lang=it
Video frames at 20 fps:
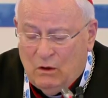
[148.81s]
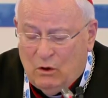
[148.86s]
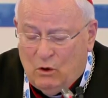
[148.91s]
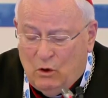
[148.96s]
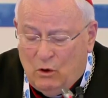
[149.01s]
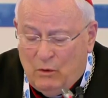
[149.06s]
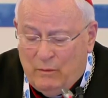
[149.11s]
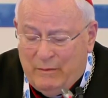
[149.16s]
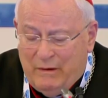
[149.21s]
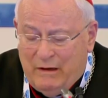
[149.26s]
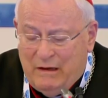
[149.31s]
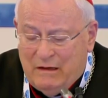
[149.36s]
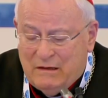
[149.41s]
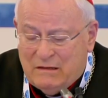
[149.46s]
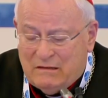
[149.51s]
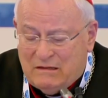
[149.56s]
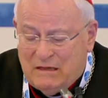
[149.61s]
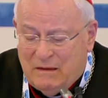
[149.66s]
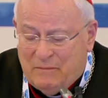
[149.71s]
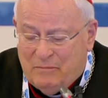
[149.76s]
Come
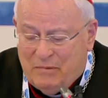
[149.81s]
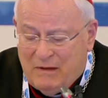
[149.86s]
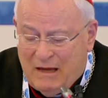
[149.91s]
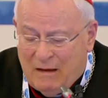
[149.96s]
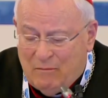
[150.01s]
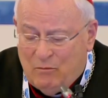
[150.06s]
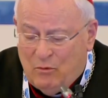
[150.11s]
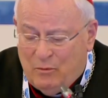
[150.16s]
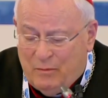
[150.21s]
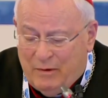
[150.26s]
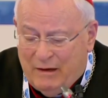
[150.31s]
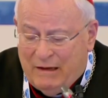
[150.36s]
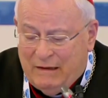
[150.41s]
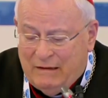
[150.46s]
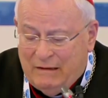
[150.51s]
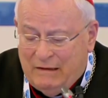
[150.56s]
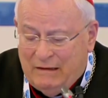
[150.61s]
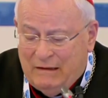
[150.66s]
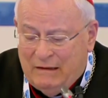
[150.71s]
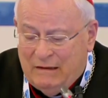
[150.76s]
sappiamo
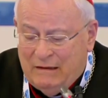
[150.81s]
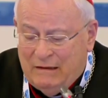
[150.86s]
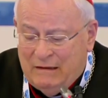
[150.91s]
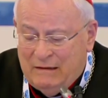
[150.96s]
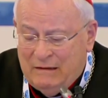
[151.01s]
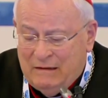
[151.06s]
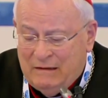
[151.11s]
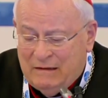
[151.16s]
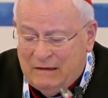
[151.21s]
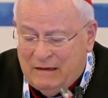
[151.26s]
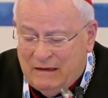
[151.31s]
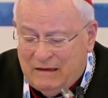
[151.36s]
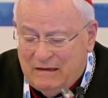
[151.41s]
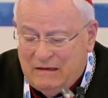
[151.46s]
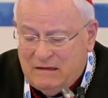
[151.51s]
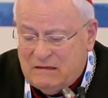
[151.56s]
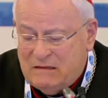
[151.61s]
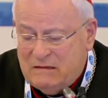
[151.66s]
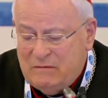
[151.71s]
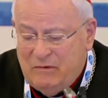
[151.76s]
bene,
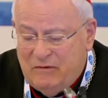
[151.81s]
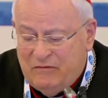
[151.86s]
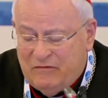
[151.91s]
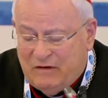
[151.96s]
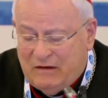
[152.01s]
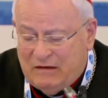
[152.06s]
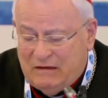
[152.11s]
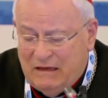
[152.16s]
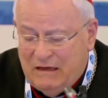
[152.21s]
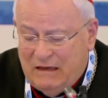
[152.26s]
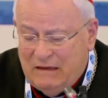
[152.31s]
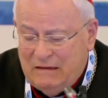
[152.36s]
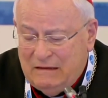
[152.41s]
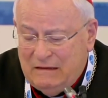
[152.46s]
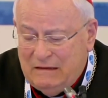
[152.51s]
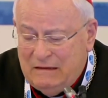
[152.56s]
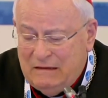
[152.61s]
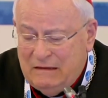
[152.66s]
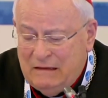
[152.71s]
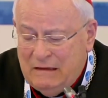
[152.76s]
carissimi
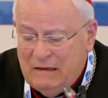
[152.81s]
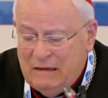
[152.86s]
fratelli,